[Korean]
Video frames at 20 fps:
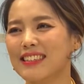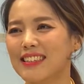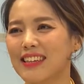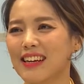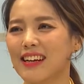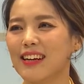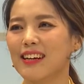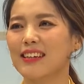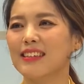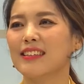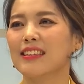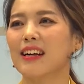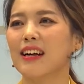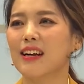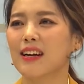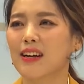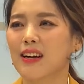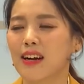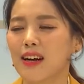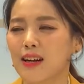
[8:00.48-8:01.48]
제가
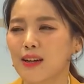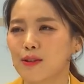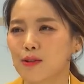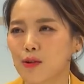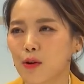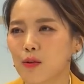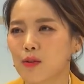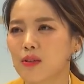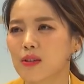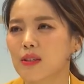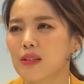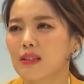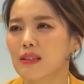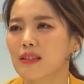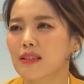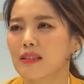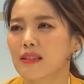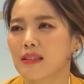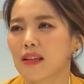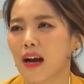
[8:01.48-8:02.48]
그냥
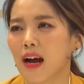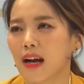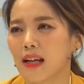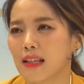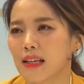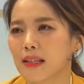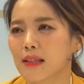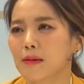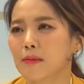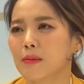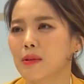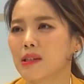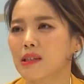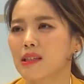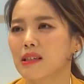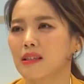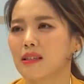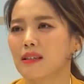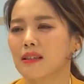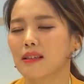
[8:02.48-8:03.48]
저는 그냥
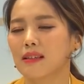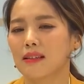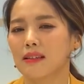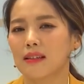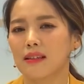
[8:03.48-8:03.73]
하나님이